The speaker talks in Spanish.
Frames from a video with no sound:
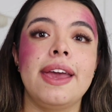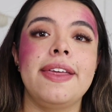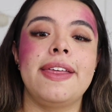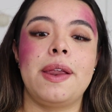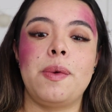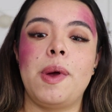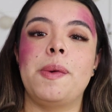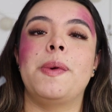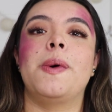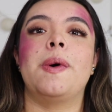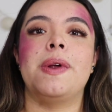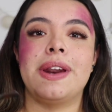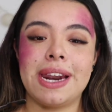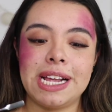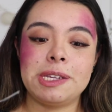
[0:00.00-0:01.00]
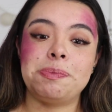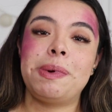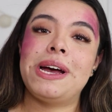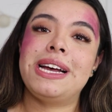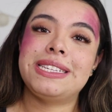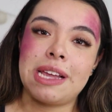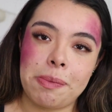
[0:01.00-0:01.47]
Y de nuevo
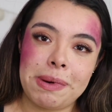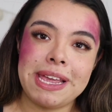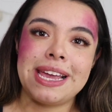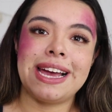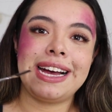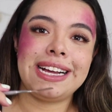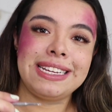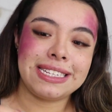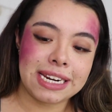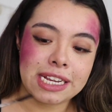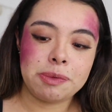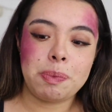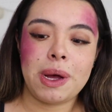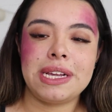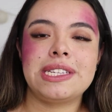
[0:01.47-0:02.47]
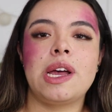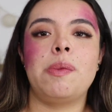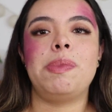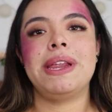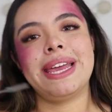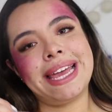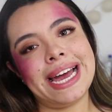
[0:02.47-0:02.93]
raspas, aplicas, raspas,
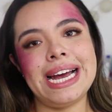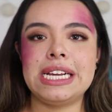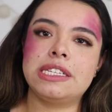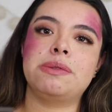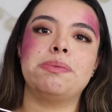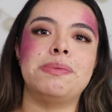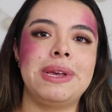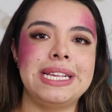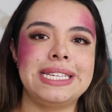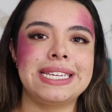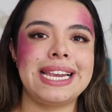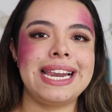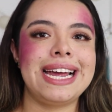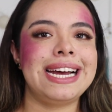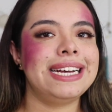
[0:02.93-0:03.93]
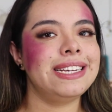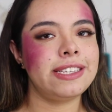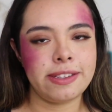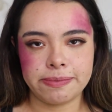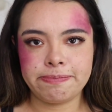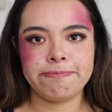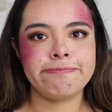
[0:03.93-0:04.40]
aplicas, mezclas...